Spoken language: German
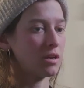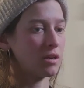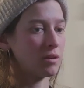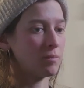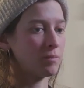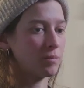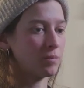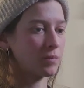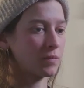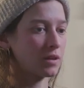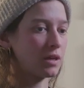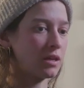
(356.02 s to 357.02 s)

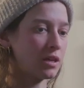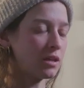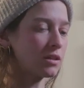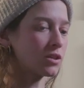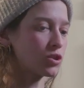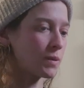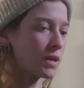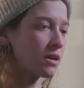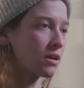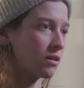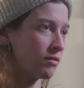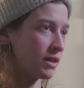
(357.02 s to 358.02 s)
ähm, eine andere
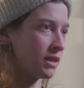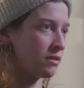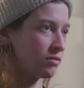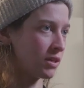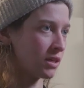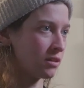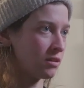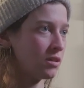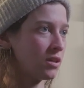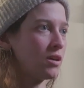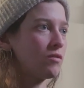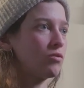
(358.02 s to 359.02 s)
Sprache gewählt werden,
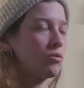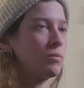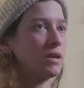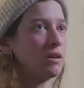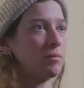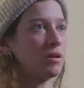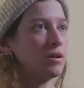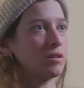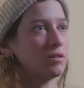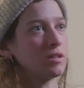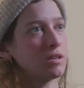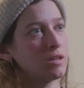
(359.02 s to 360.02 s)
wo man aber
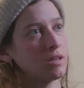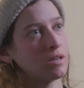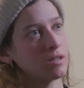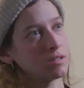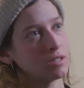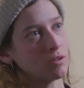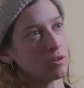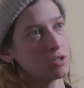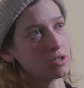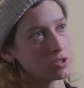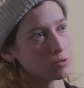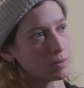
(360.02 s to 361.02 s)
äh, die
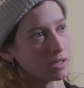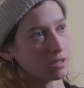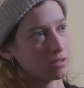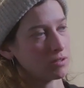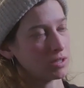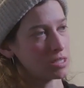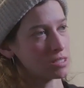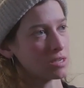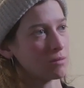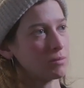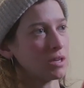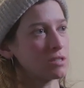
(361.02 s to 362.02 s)
deutsche Sprache, die wir jetzt
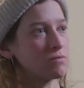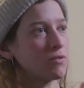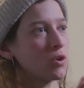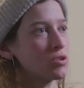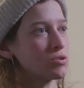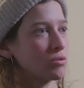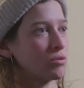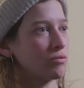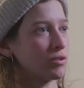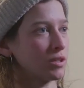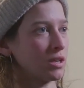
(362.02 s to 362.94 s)
haben, als Voice-Over